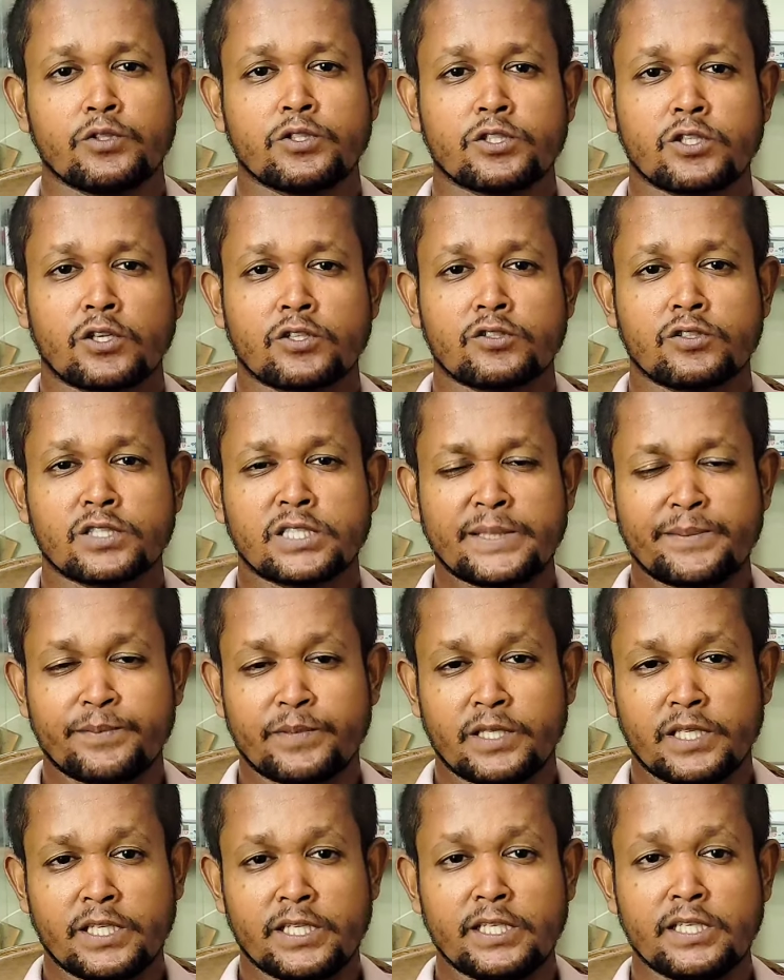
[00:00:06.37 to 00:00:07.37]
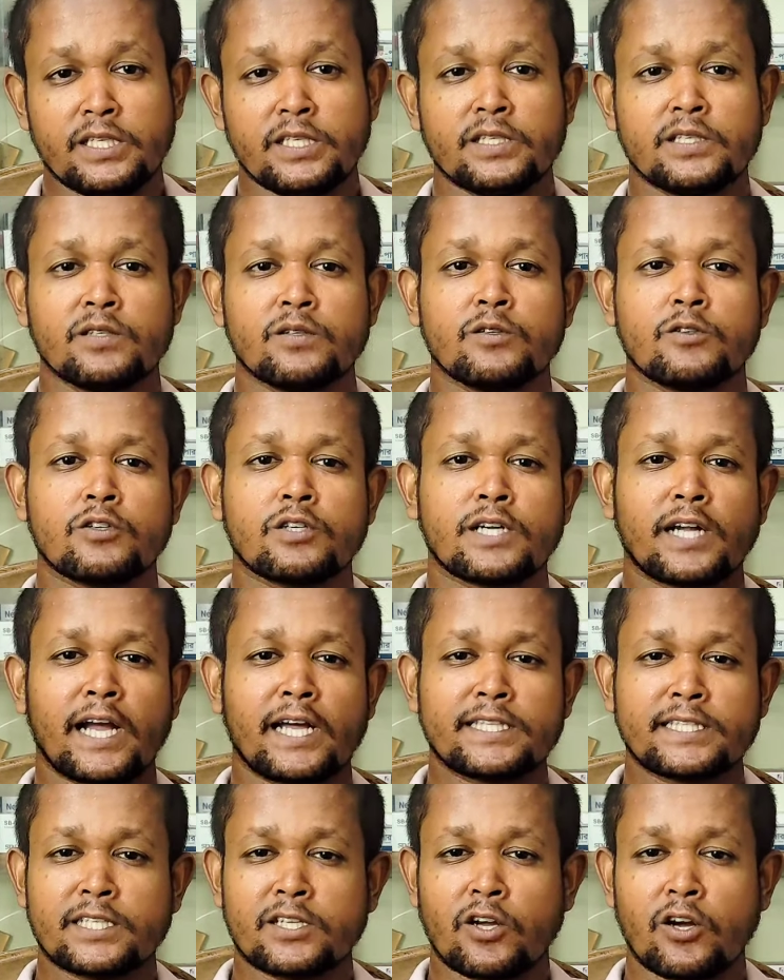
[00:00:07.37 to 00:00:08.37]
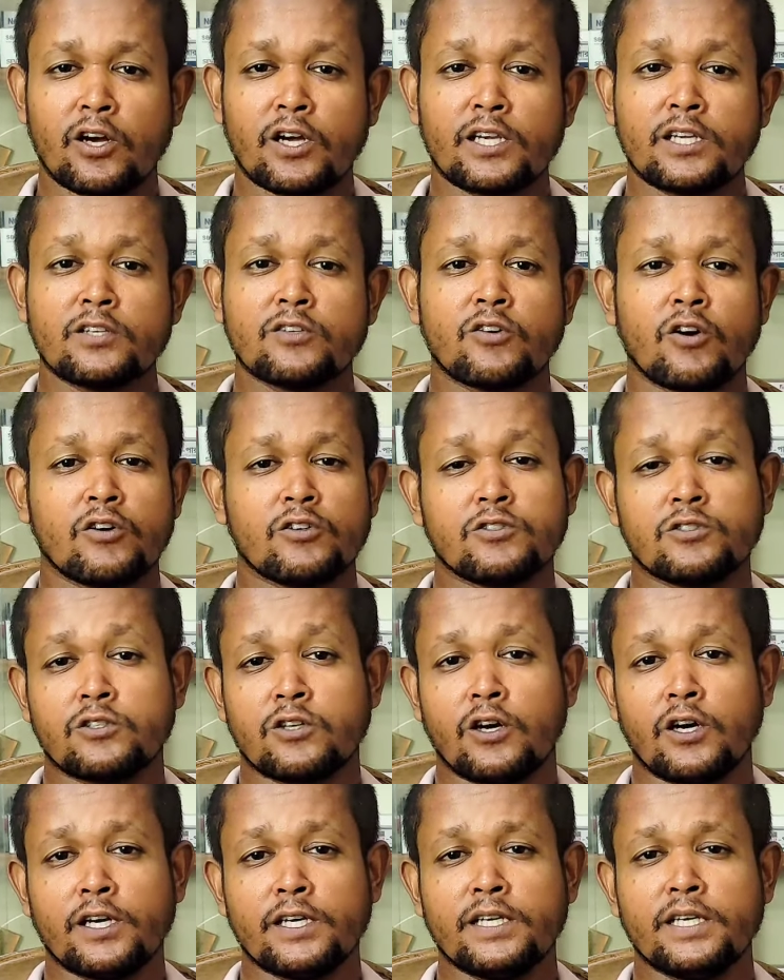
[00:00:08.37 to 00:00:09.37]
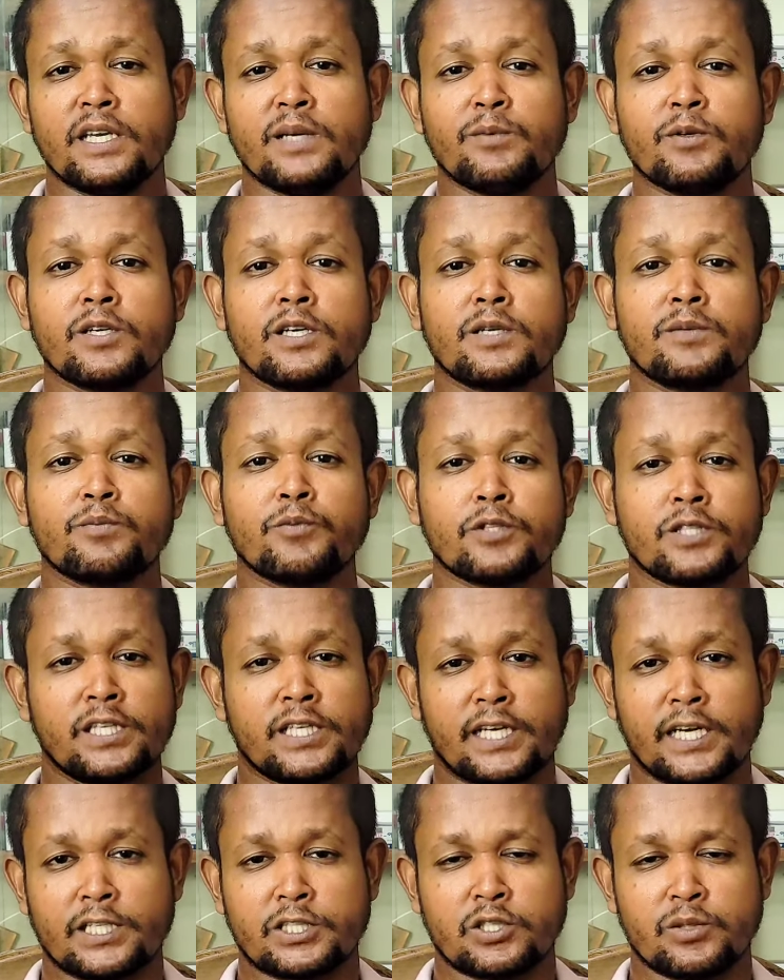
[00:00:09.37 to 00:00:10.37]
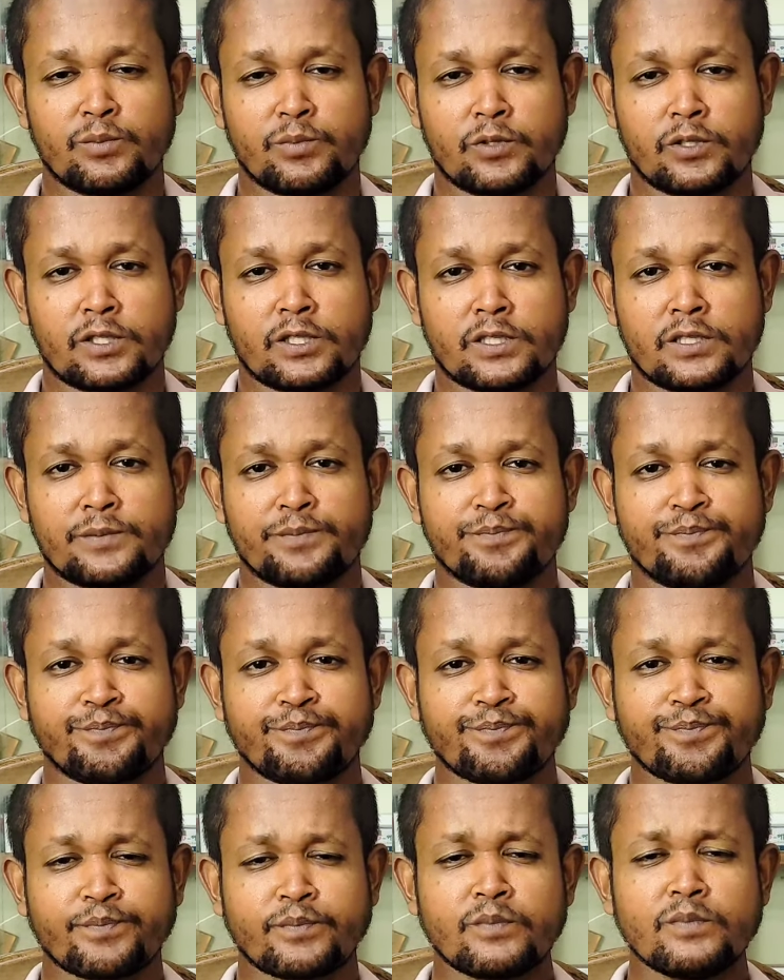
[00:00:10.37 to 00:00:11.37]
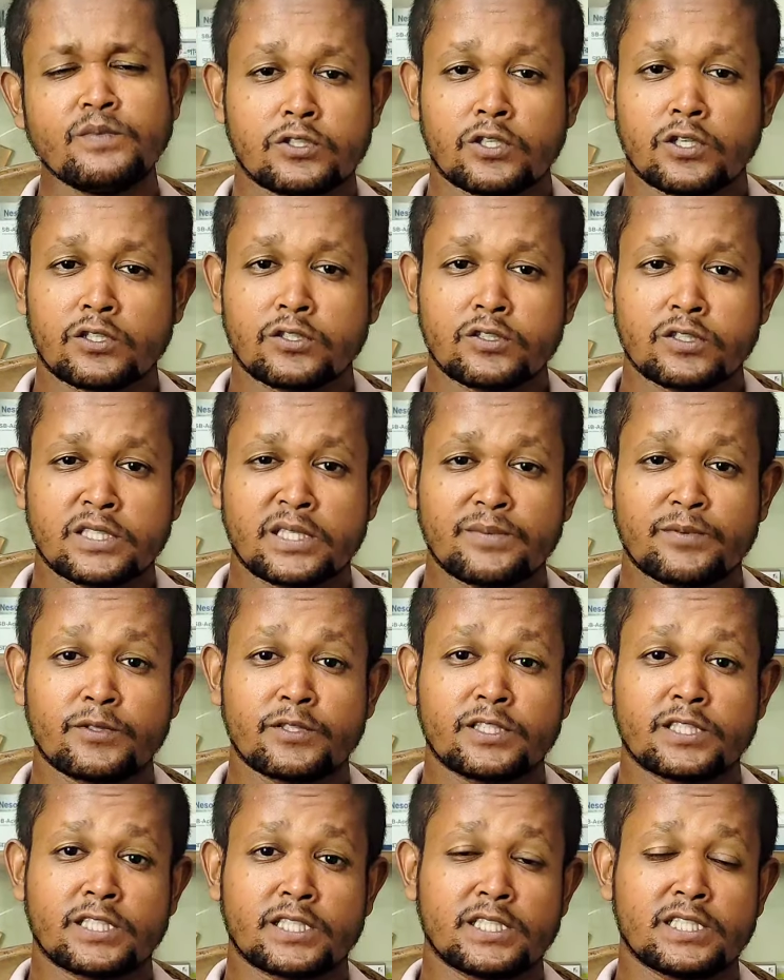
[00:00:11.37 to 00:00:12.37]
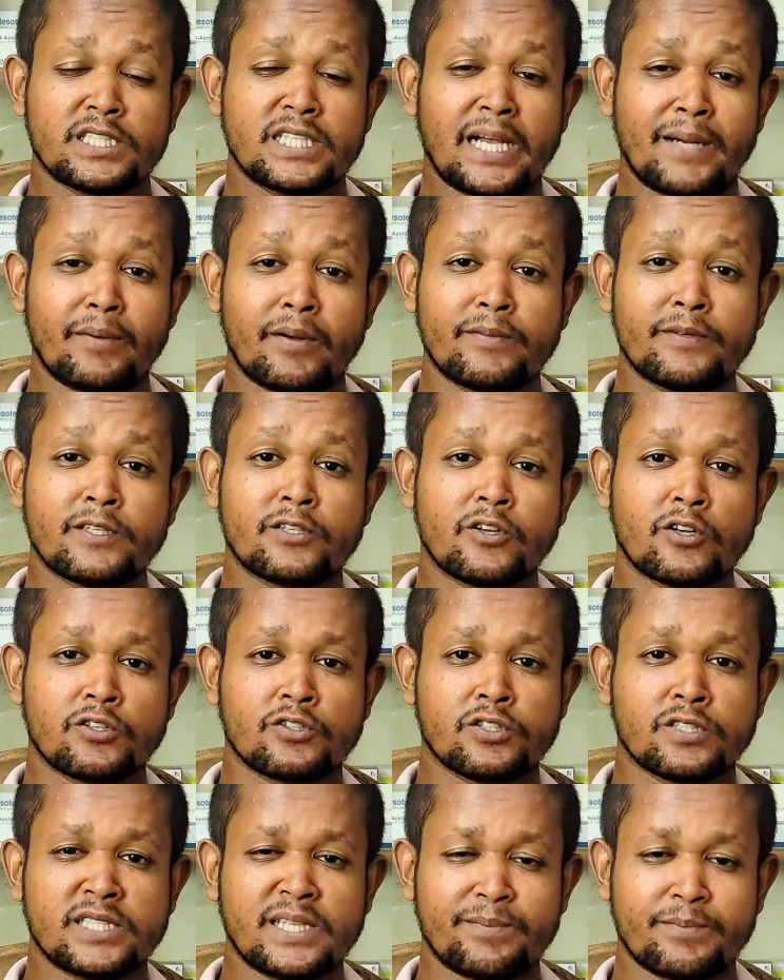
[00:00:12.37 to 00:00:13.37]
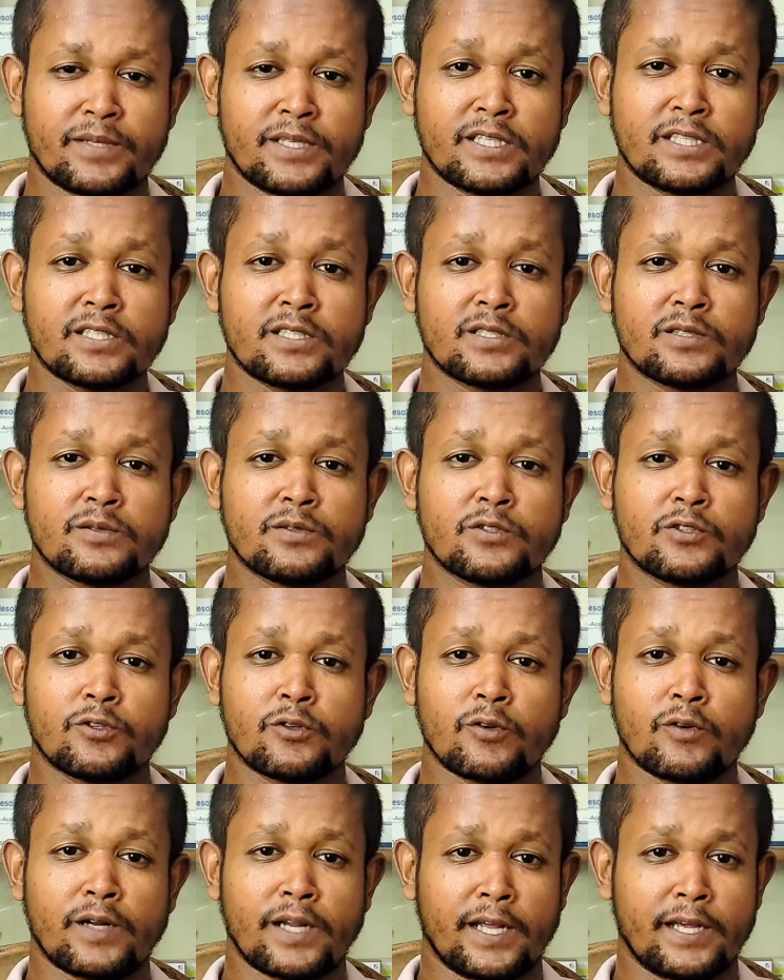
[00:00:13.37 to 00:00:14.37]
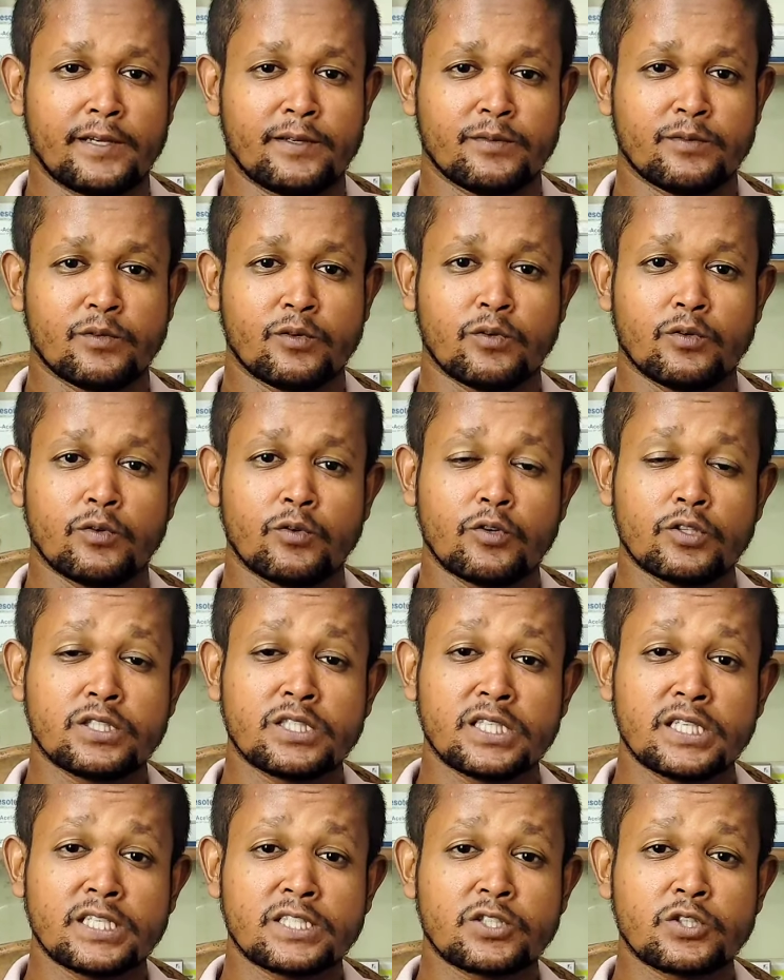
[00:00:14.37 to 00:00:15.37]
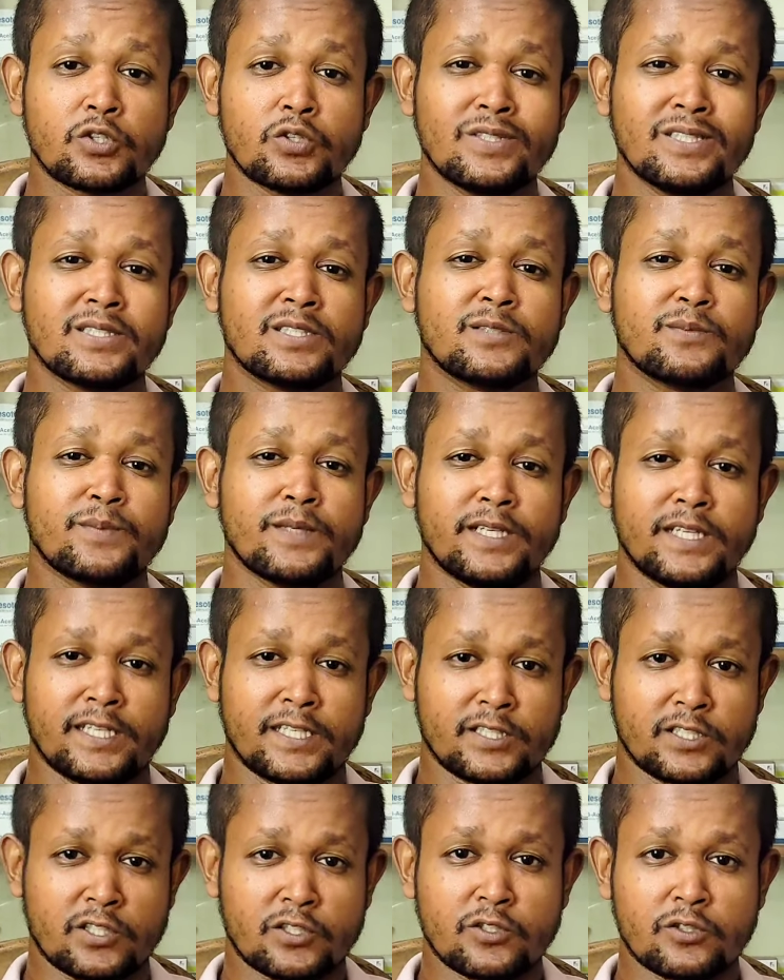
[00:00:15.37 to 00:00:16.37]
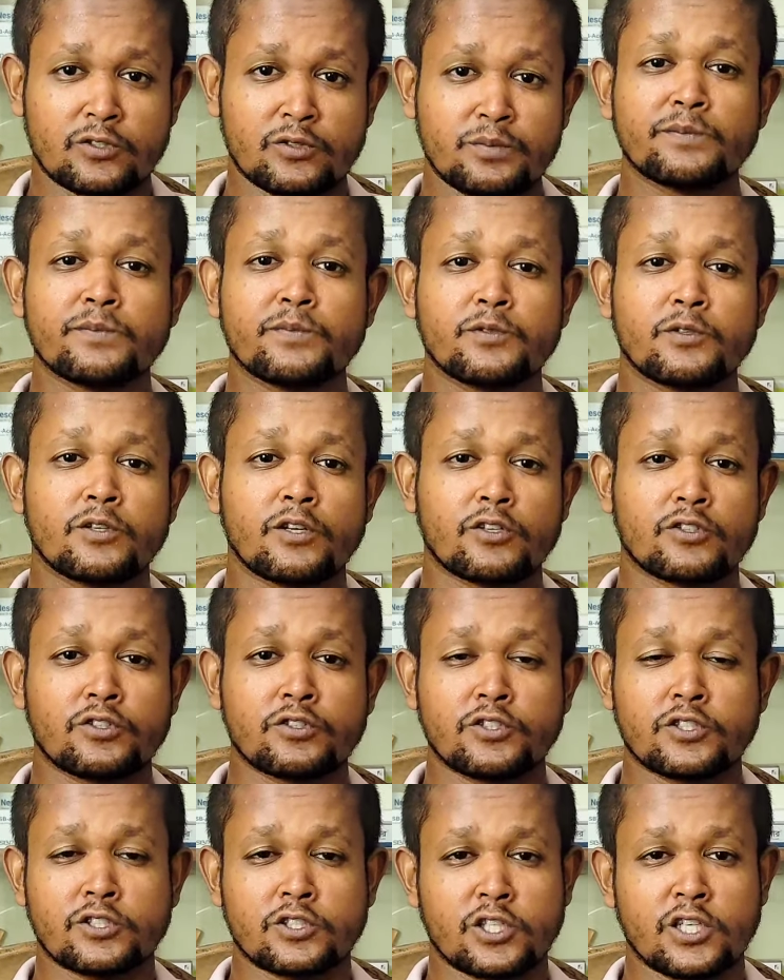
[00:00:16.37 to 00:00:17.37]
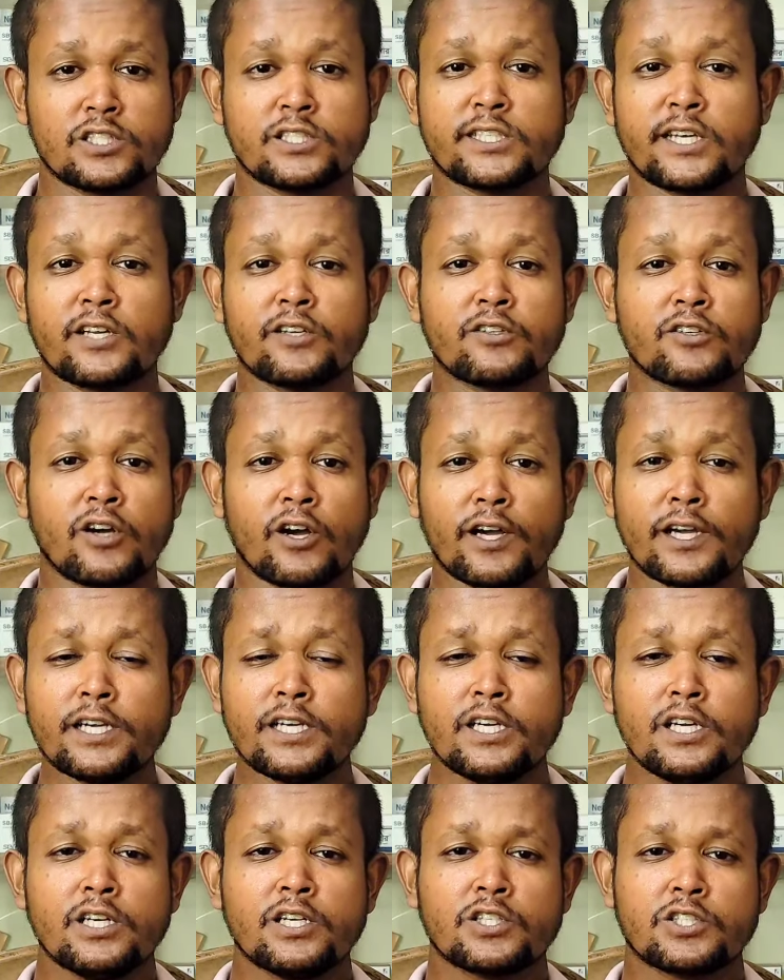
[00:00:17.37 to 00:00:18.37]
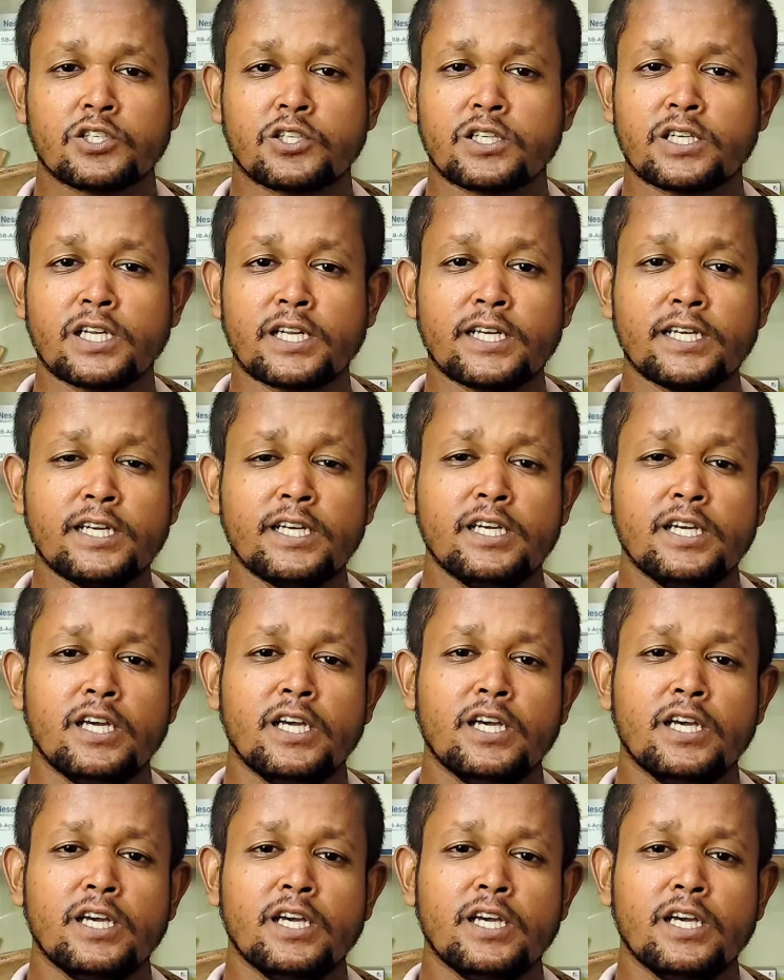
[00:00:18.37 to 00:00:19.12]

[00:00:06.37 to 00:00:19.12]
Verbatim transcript: উচ্চ রক্তচাপ কি কাদের হয় কখন হয় এবং এর প্রতিকার সম্পর্কে উচ্চ রক্তচাপ হচ্ছে স্বাভাবিক রক্তচাপের তুলনায় অতিরিক্ত স্পিডে যখন রক্ত সঞ্চালন হয় শরীরে